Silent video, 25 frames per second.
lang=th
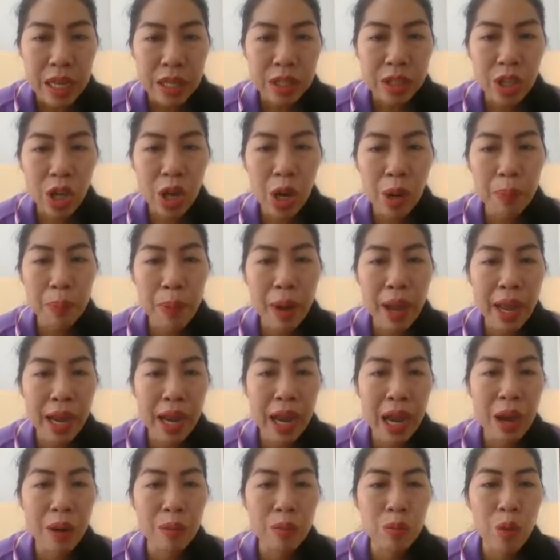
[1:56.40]
ต่อไป
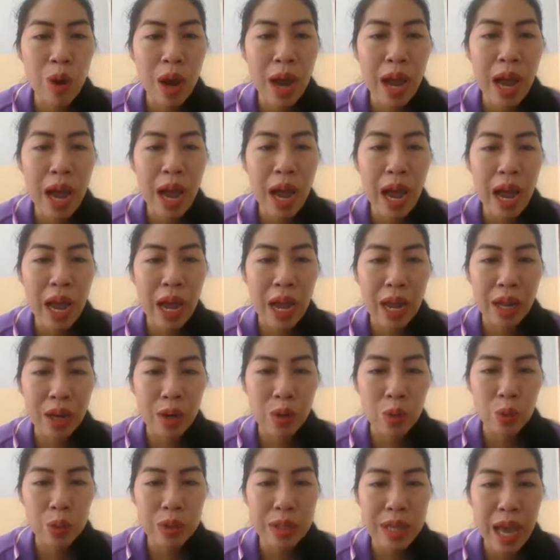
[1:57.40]
คำว่าอ
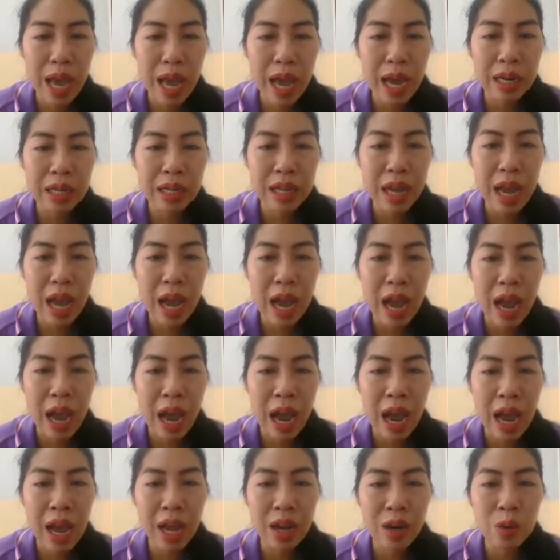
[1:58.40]
นุญาตค่ะ
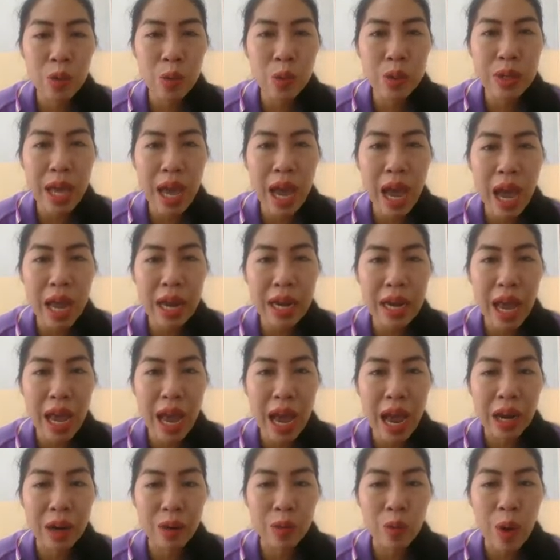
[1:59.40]
อนุญาต
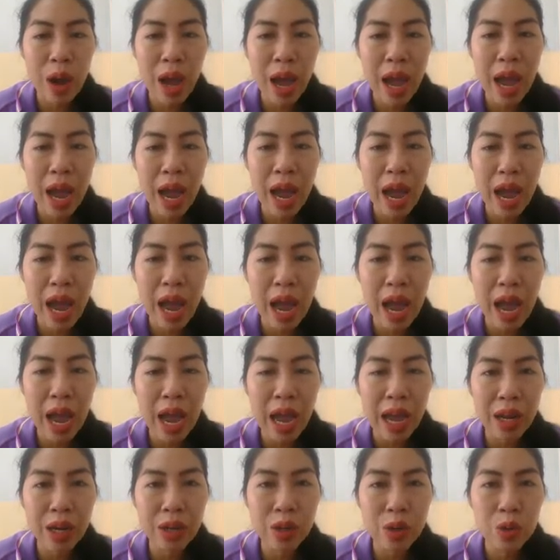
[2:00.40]
อ่านว่าอะ
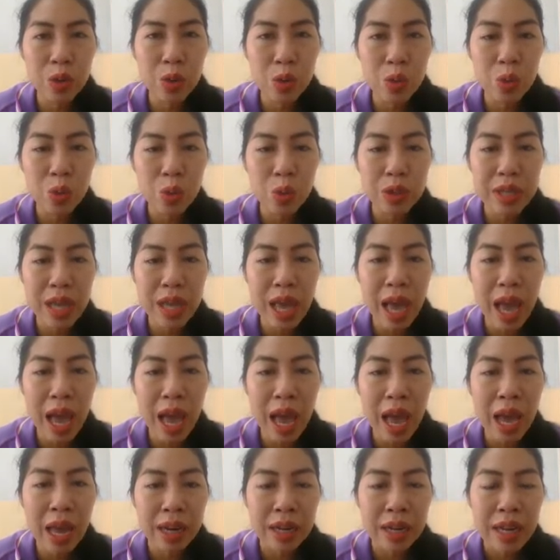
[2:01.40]
นุญา
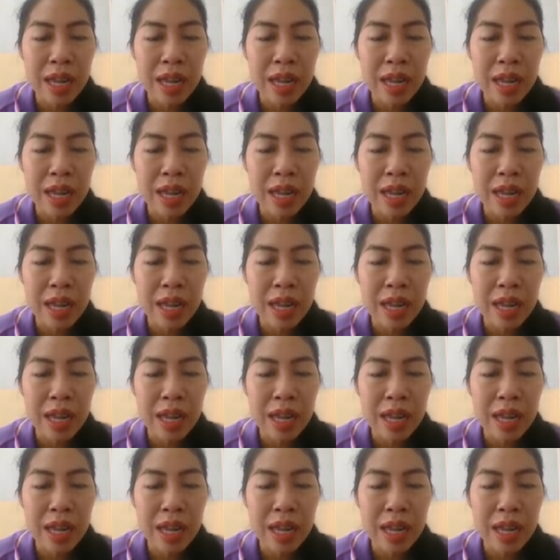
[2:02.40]
ต